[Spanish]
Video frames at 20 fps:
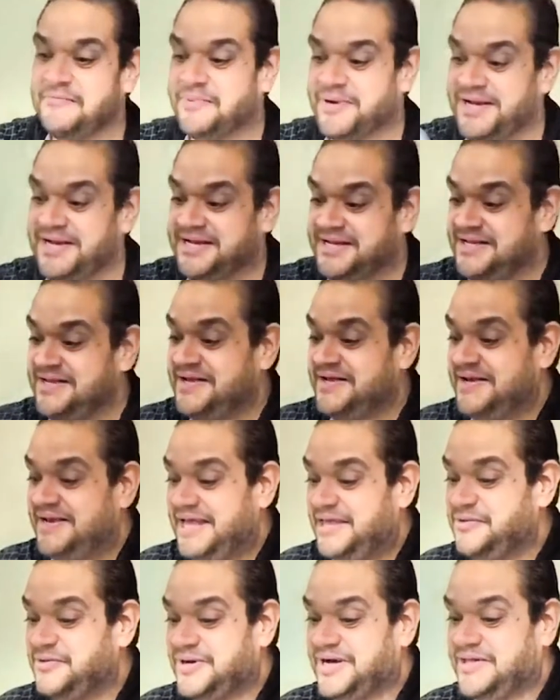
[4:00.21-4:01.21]
Pues
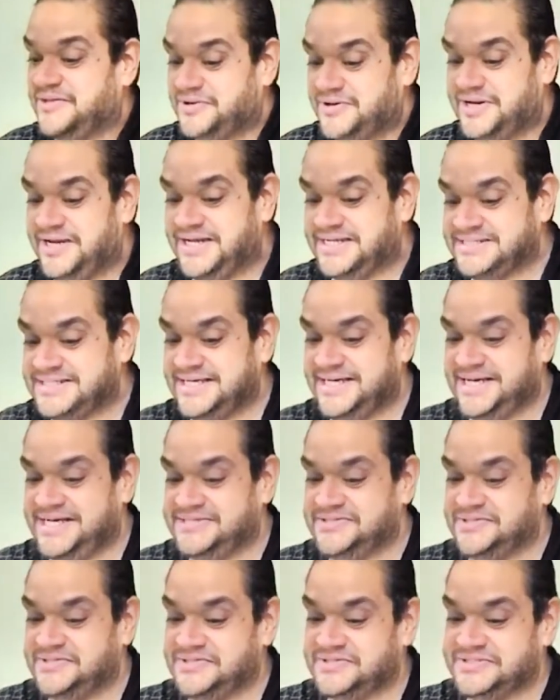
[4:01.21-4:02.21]
la educadora en ese
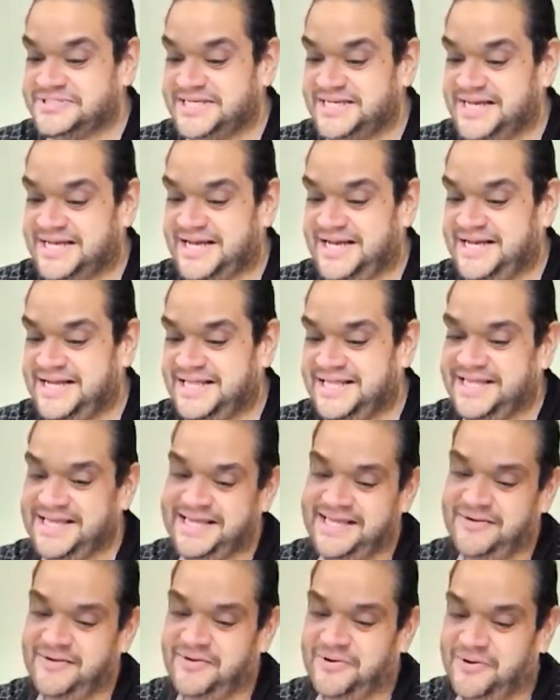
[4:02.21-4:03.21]
caso se encarga de
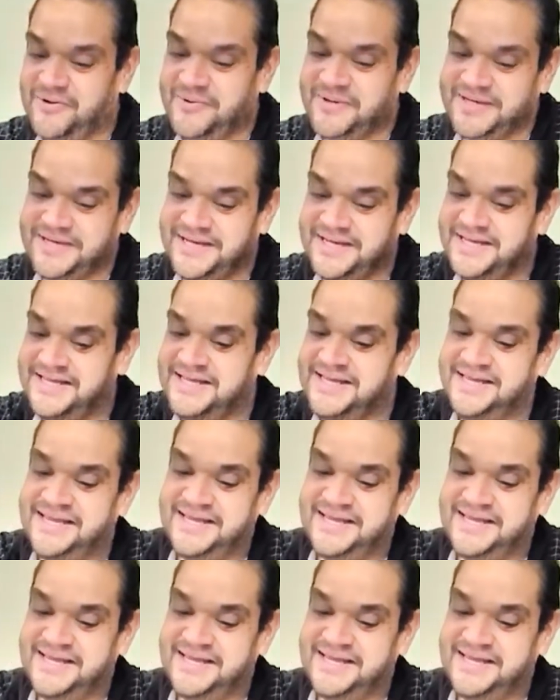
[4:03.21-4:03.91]
que los jóvenes